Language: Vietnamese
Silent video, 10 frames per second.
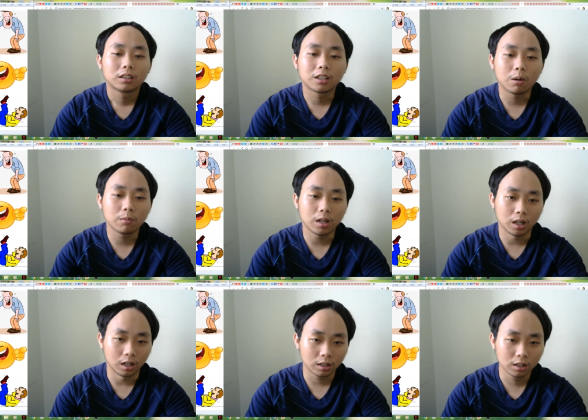Không
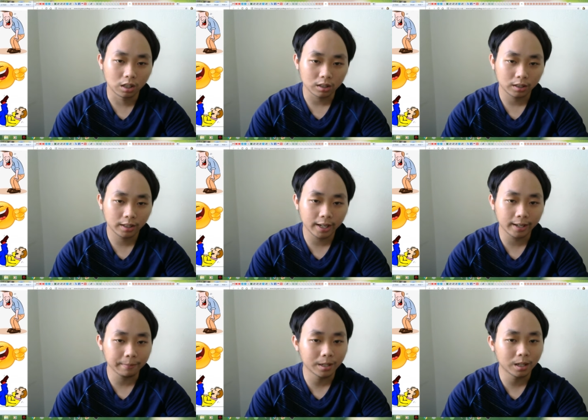ở được
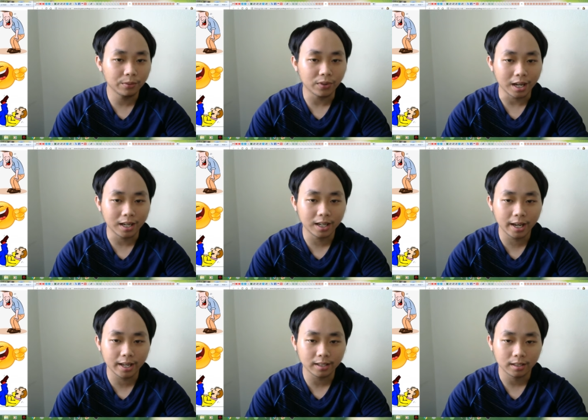nên mới phải
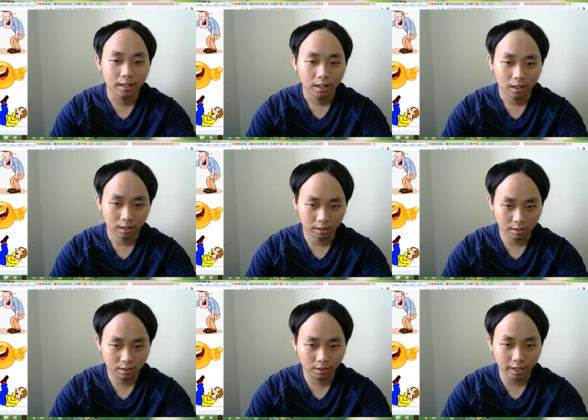lên
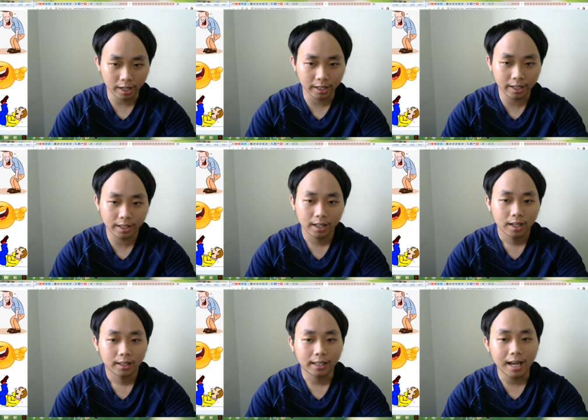Ở dưới ấy
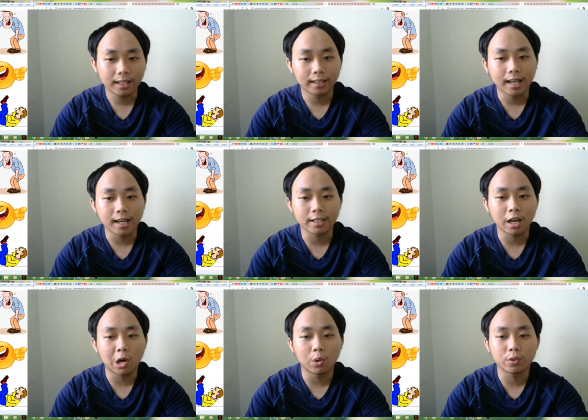các nhà
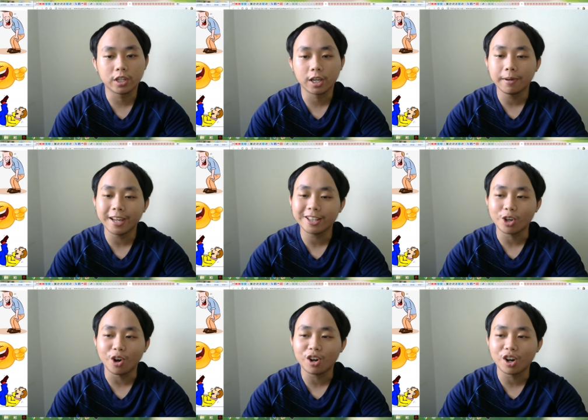giàu chiếm hết
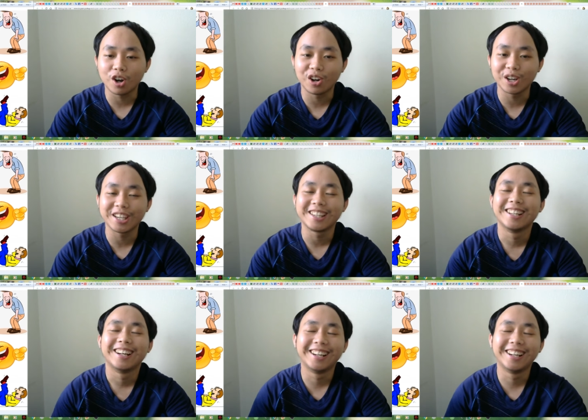chỗ rồi